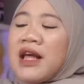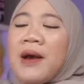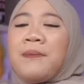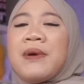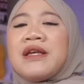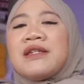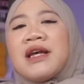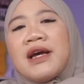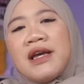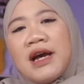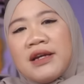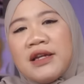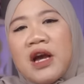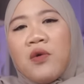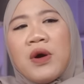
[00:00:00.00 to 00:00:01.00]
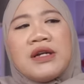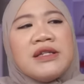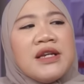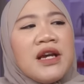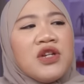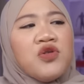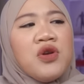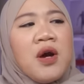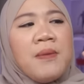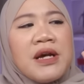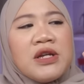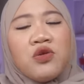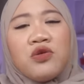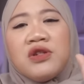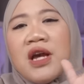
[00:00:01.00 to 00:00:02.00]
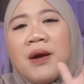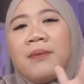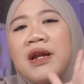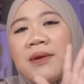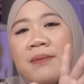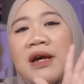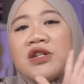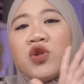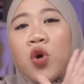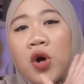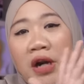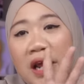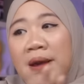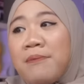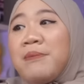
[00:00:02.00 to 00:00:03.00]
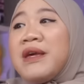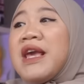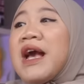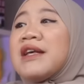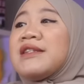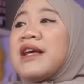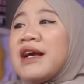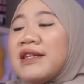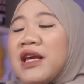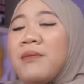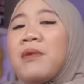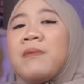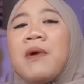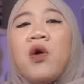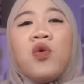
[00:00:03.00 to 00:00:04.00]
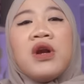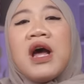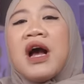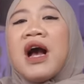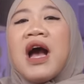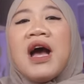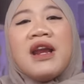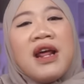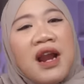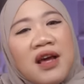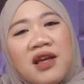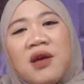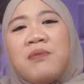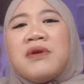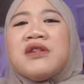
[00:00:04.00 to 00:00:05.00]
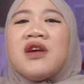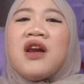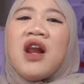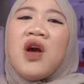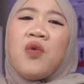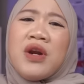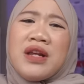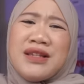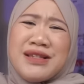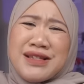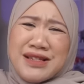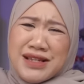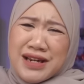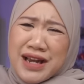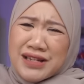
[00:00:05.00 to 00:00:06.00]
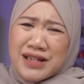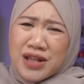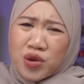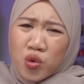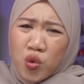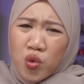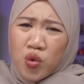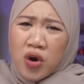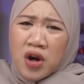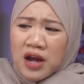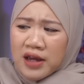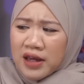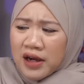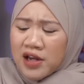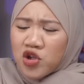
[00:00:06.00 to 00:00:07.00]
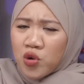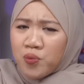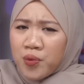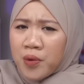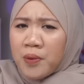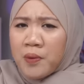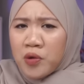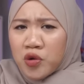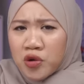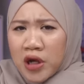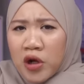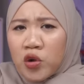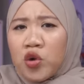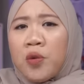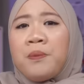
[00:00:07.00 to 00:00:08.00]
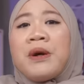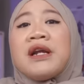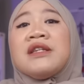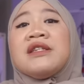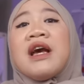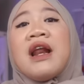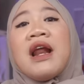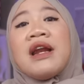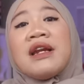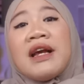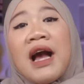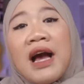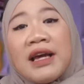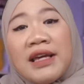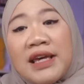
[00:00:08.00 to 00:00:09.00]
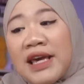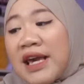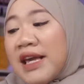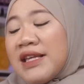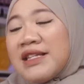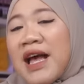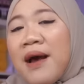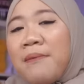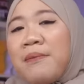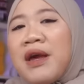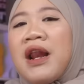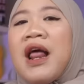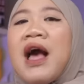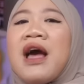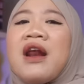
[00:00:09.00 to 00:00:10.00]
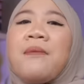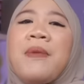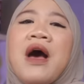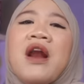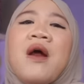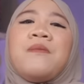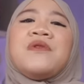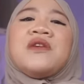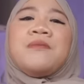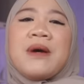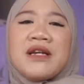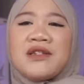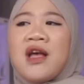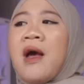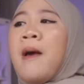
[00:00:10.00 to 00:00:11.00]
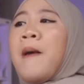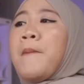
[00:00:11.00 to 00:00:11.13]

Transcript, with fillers: Tapi sayangnya Wak, jika sudah masuk jam 5 sore, biasanya memang udah nggak ada lagi bis yang lewat dekat situ. Dan akhirnya Sumpun memutuskan untuk berjalan kaki sambil harap-harap cemas,